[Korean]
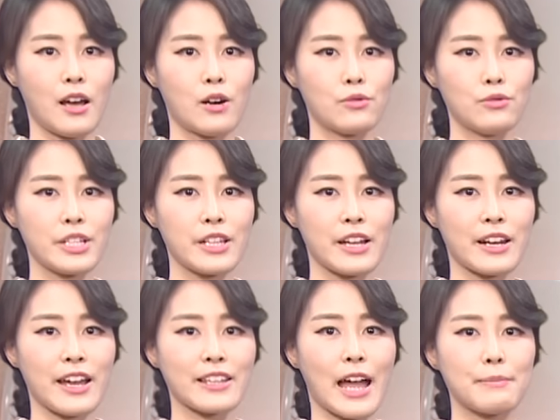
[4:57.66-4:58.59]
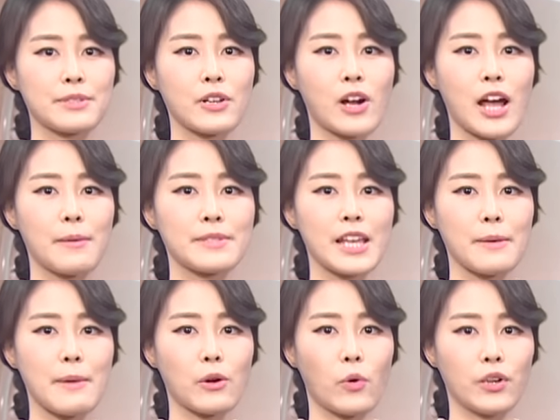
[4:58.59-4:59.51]
우리나라 남성암
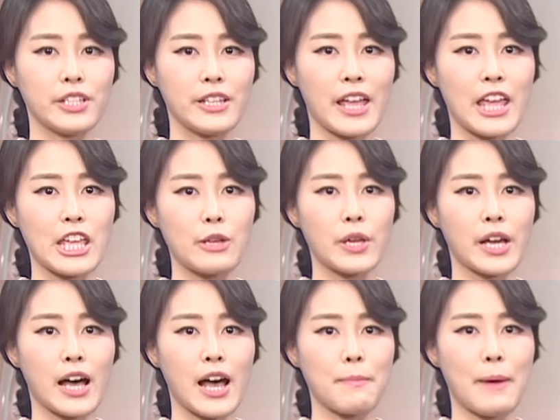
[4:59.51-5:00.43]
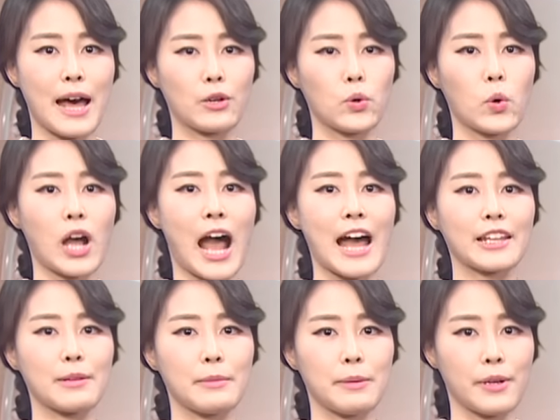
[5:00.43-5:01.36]
사망 원인의 2위가 바로
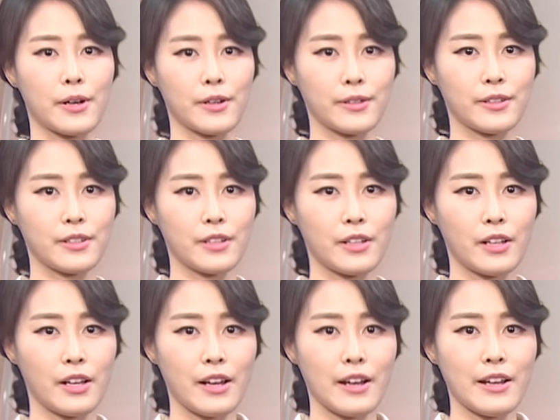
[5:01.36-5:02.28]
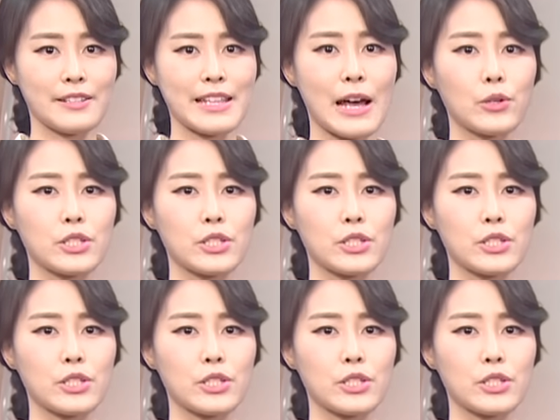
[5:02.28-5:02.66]
간암이며 40,